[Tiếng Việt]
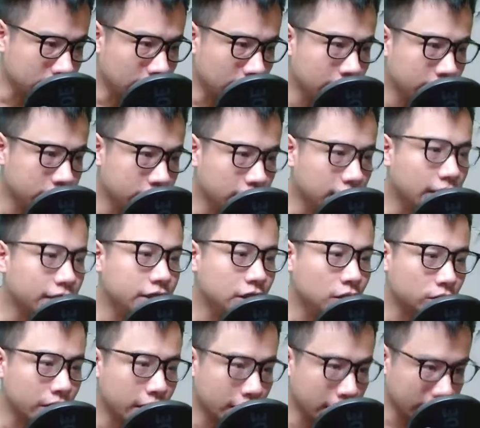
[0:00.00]
Đây chính là
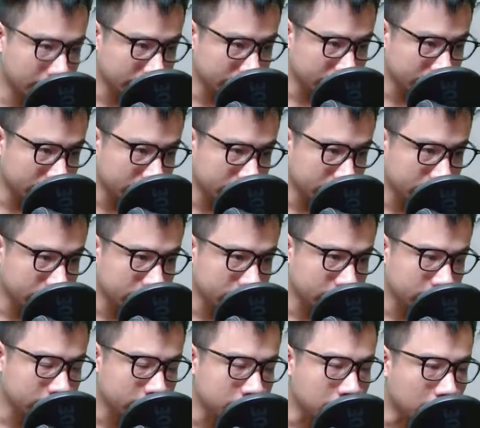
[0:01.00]
điều ta cần.
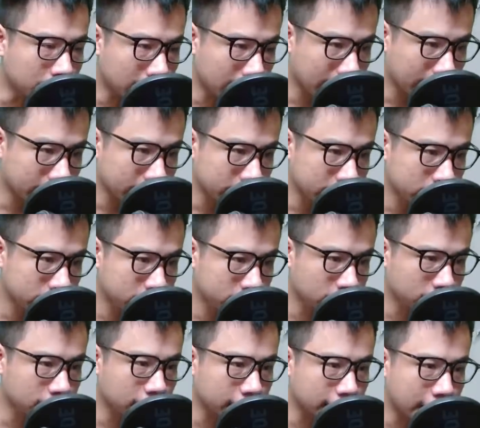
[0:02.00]
Ngược lại,
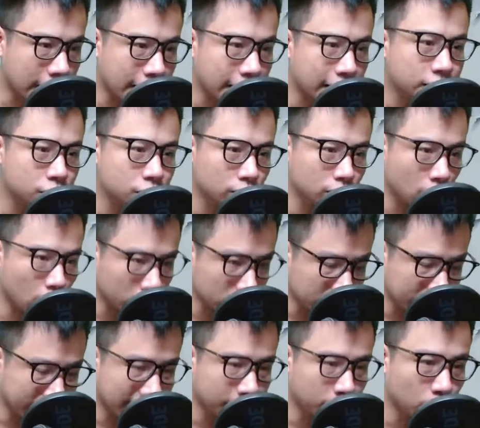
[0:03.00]
chính là ta đã dùng
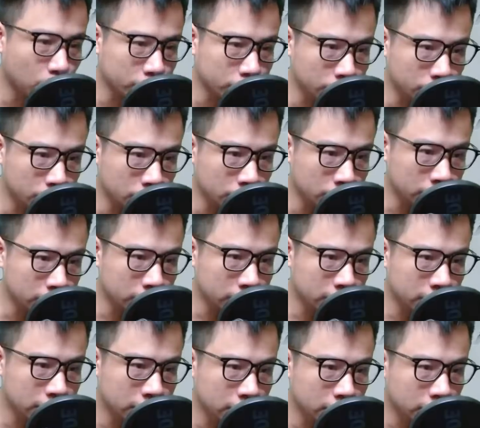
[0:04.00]
mọi người làm mồi nhổ.
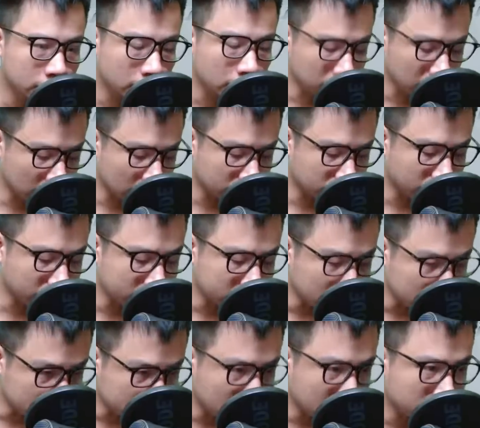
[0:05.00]
Không cần
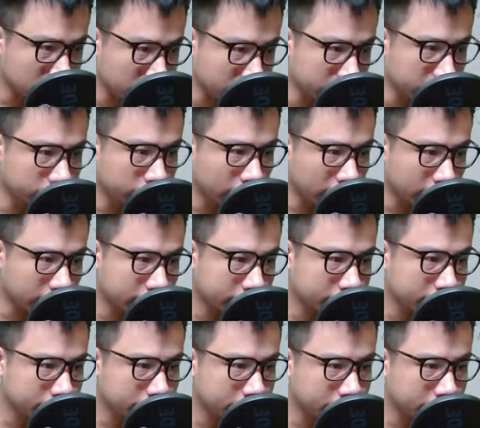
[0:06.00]
phải tự trách mình như vậy.